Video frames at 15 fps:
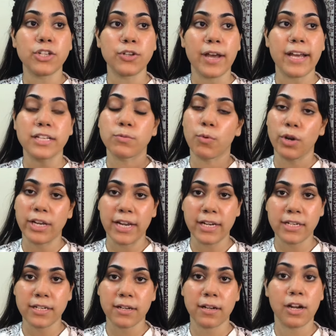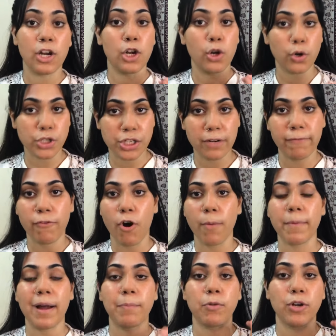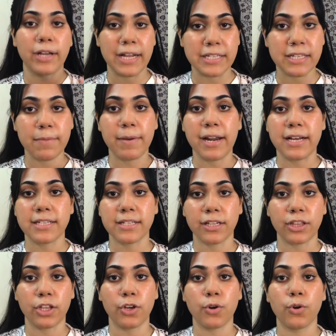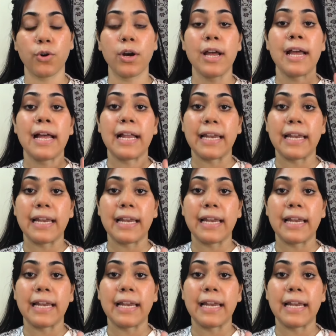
जो है एक्सपोलियंट लोशन फॉर्म में आप लोग कैसे बना सकते हो